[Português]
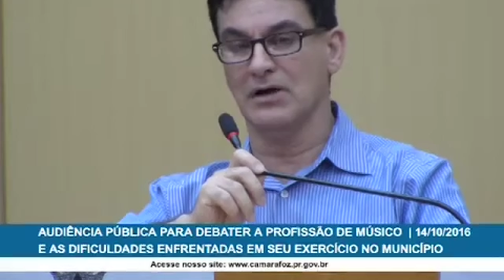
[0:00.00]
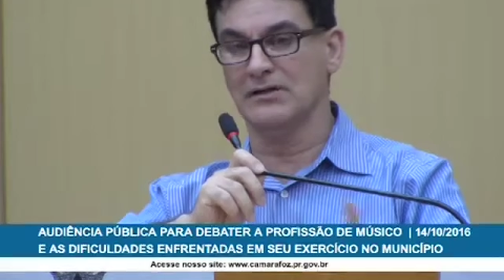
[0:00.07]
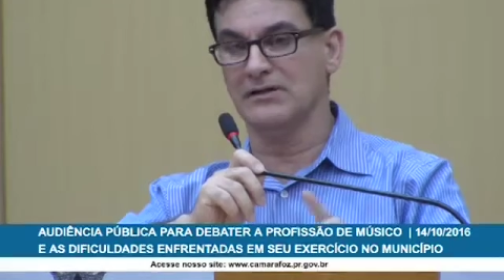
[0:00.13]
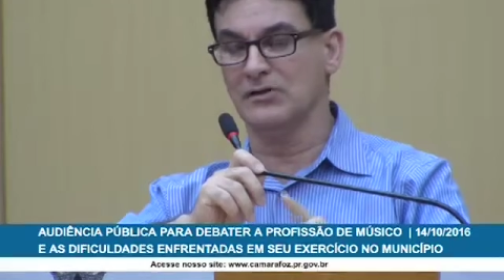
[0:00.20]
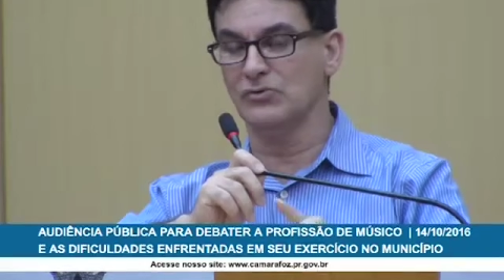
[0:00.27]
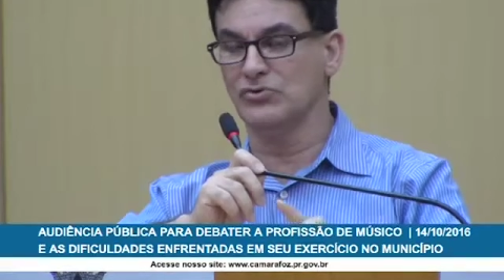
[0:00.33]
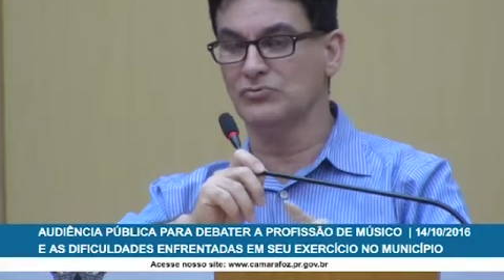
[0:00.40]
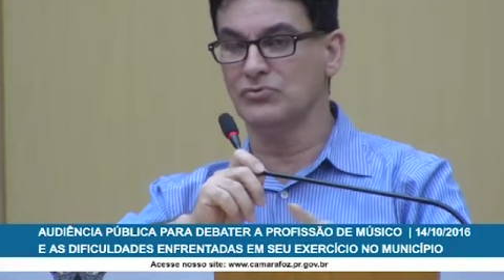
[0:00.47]

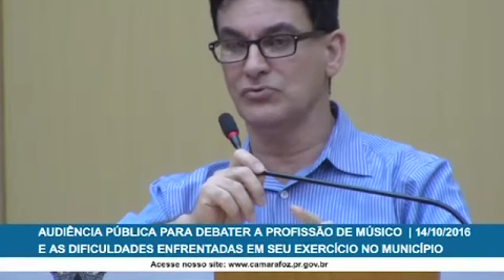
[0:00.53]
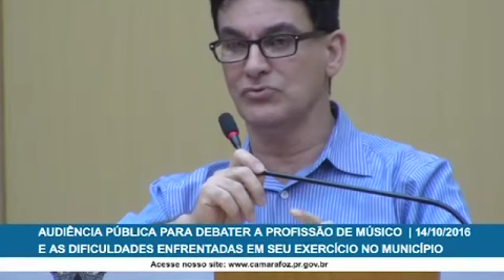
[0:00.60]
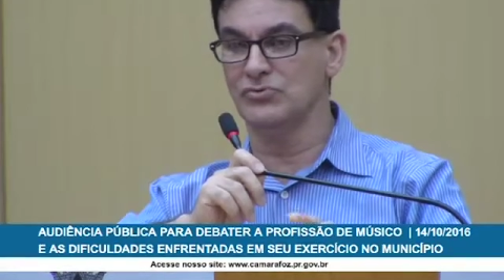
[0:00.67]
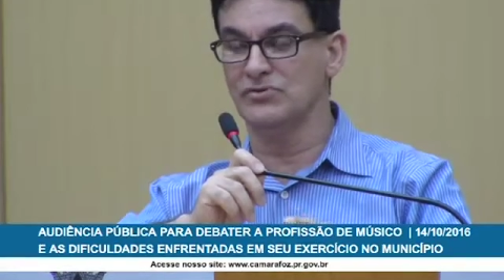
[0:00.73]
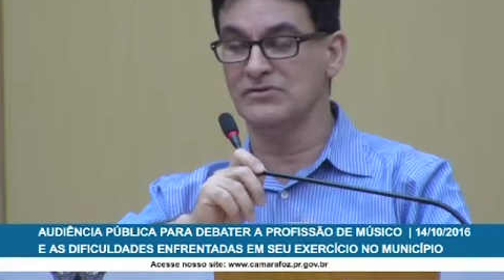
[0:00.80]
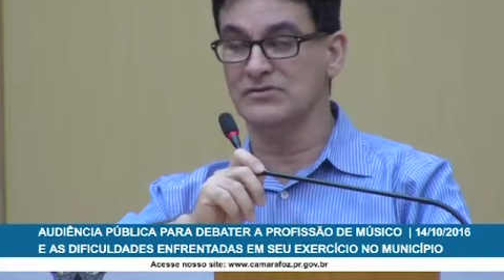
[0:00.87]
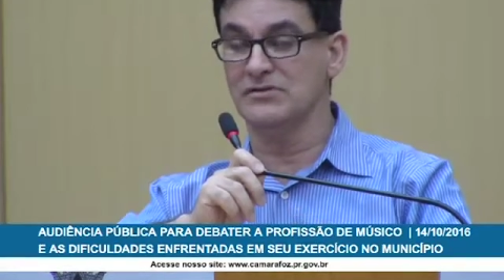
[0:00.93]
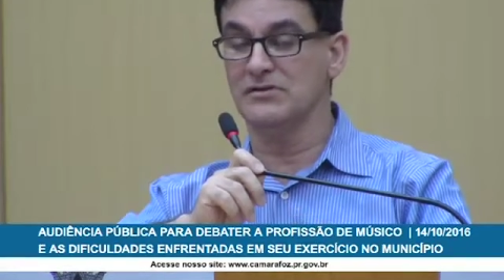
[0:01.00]

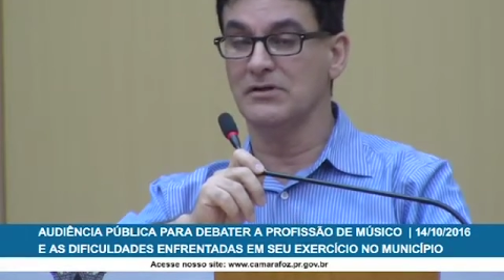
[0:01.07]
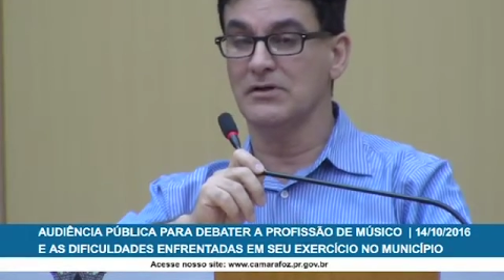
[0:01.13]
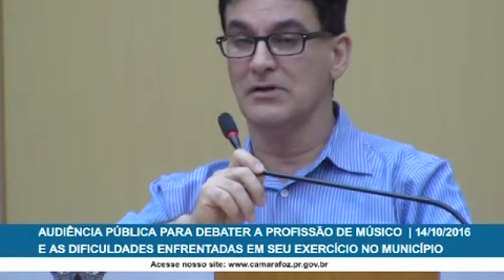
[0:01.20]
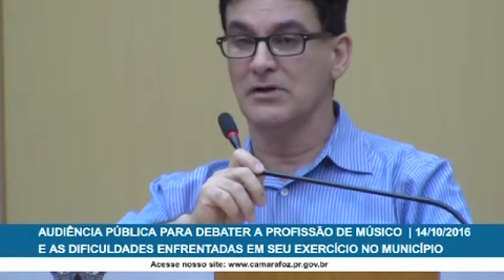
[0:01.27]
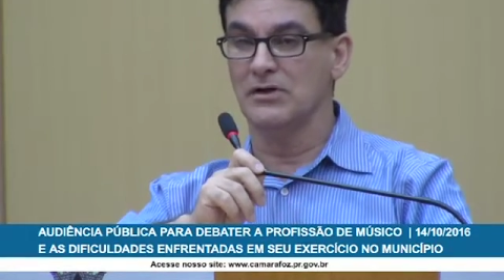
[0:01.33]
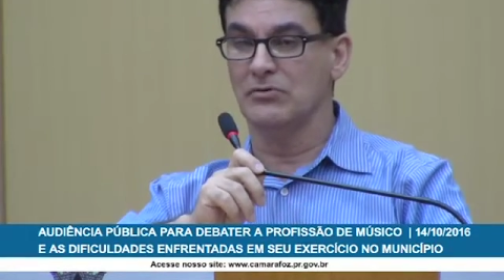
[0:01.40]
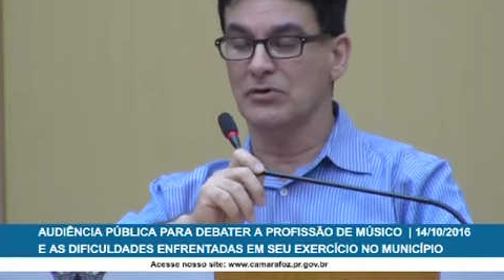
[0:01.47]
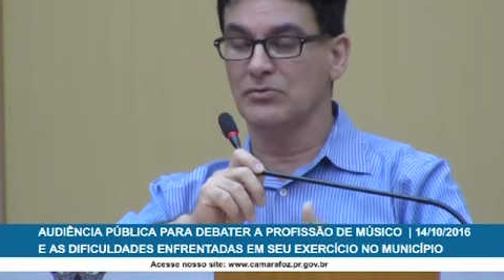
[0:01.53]
reacender o
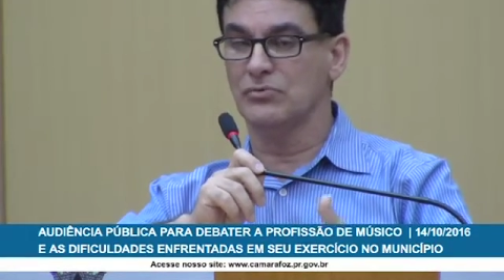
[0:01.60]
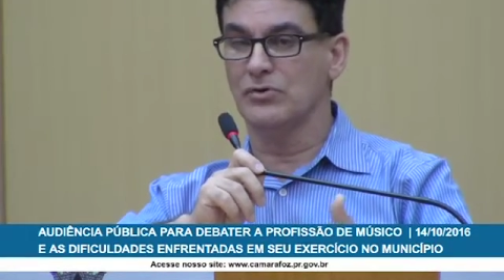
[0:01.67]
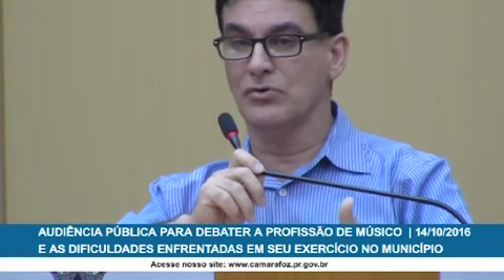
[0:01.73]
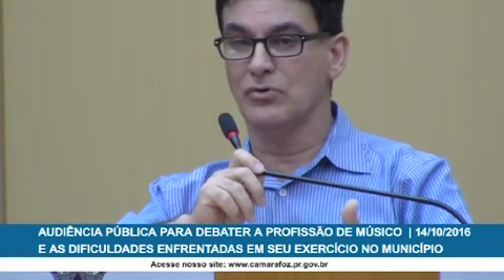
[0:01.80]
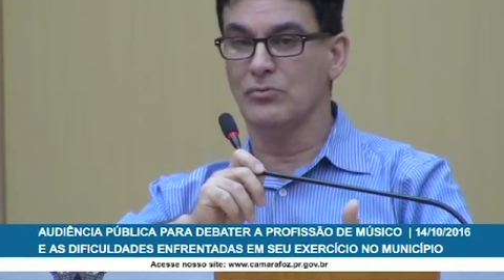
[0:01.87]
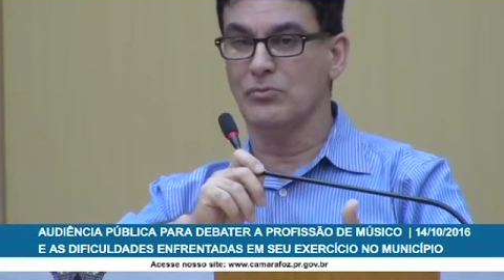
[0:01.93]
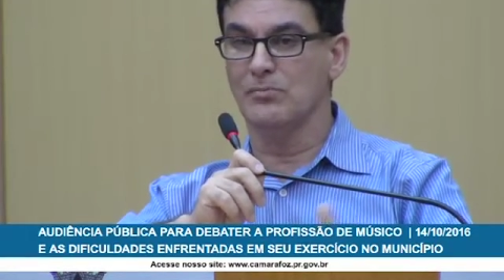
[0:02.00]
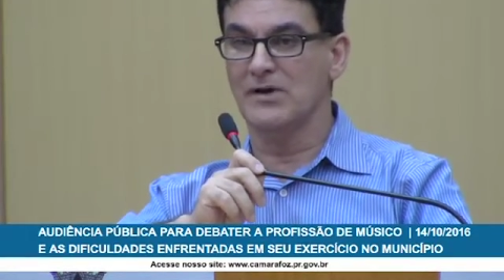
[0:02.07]
debate com os
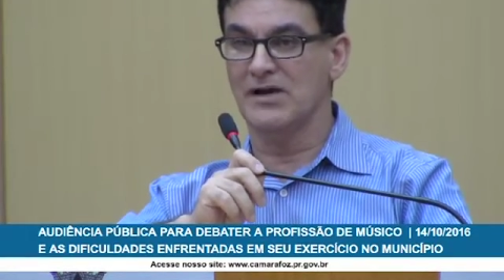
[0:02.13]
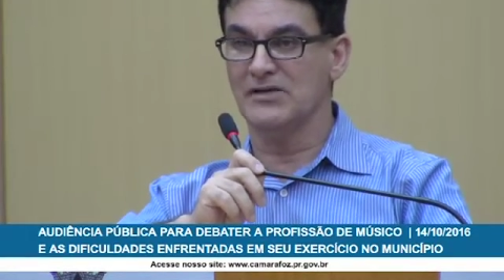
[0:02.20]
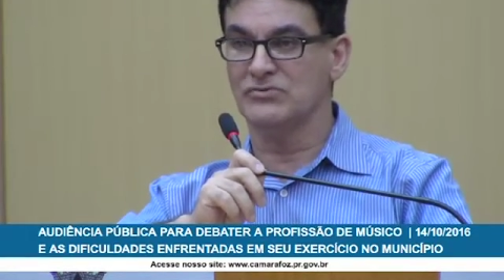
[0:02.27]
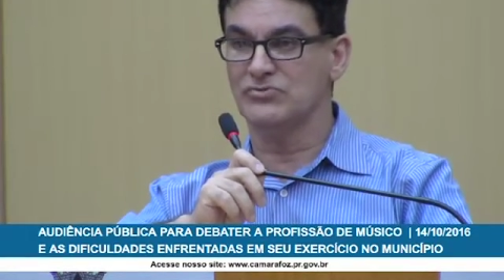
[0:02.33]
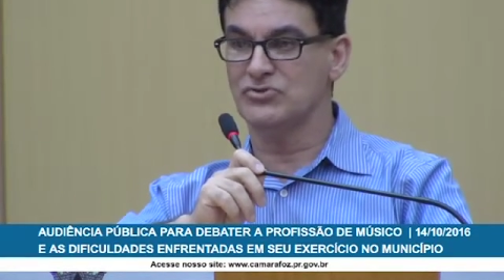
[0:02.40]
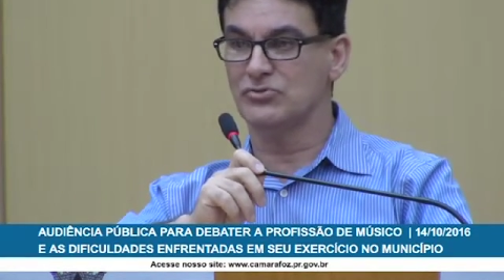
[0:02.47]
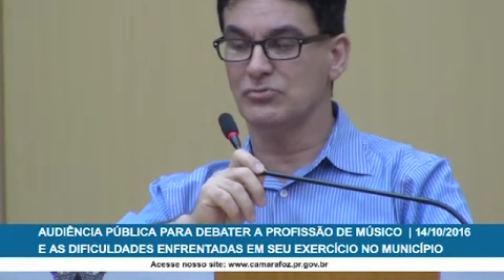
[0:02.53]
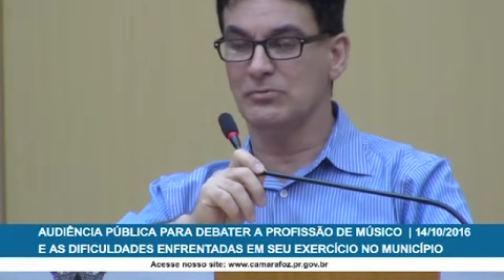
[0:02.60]

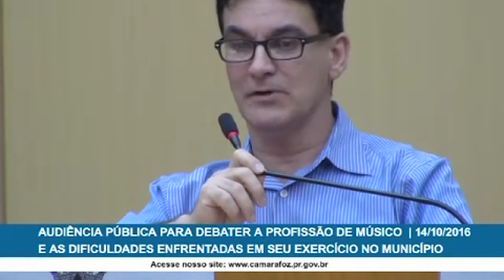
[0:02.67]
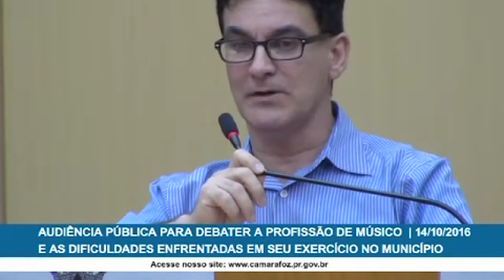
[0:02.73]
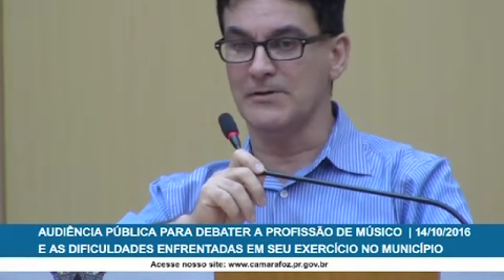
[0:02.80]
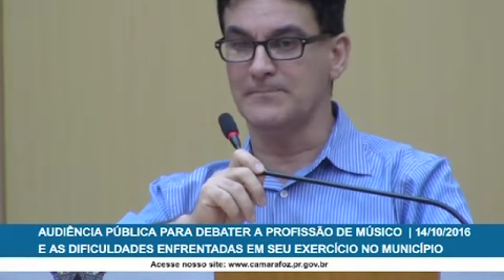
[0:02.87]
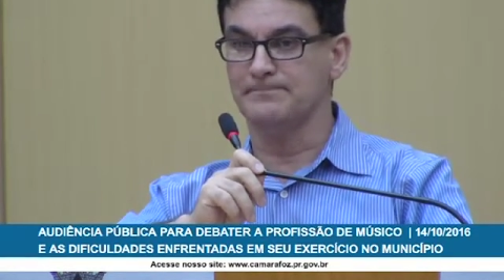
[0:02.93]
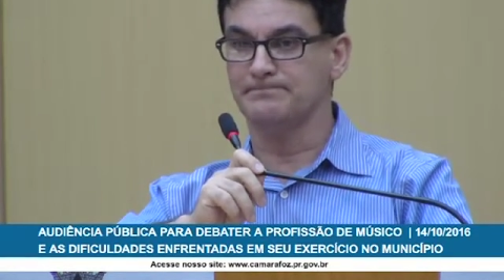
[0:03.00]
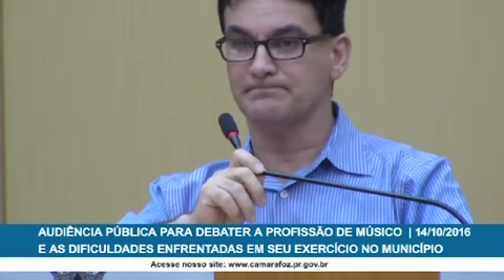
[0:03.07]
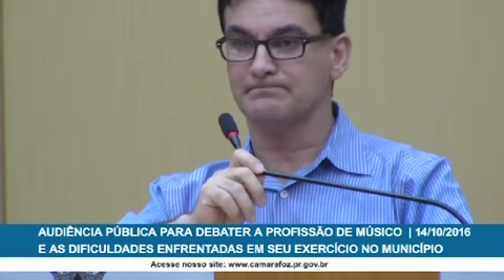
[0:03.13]
principais
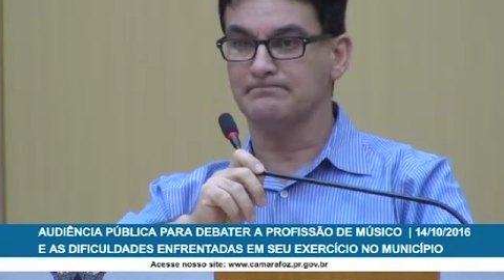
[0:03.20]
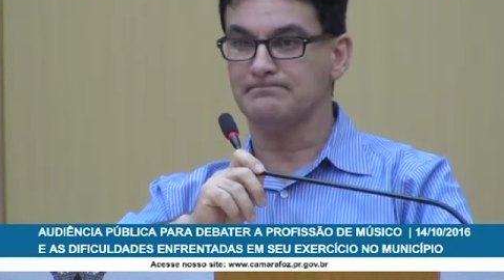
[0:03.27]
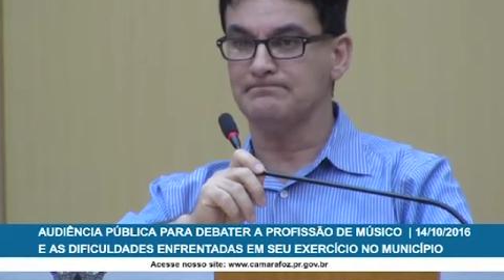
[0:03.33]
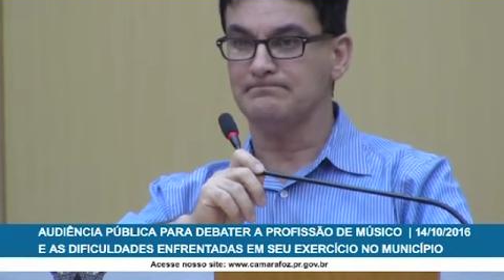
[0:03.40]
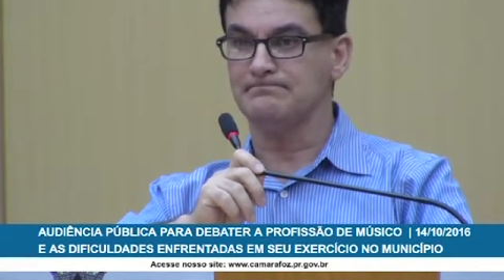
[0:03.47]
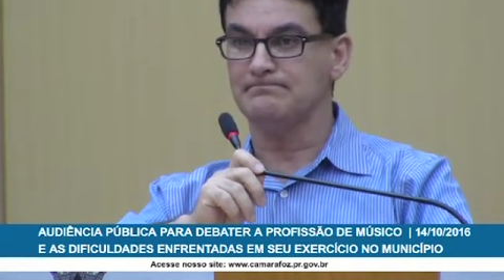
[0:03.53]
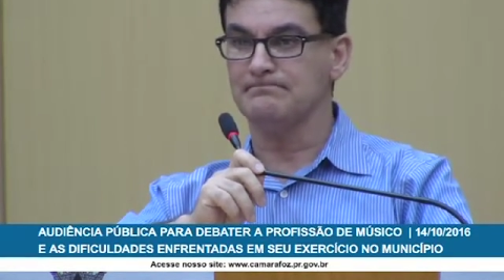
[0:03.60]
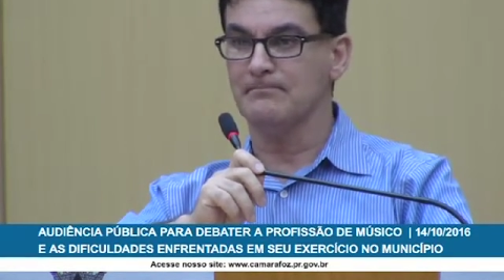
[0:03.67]
interessados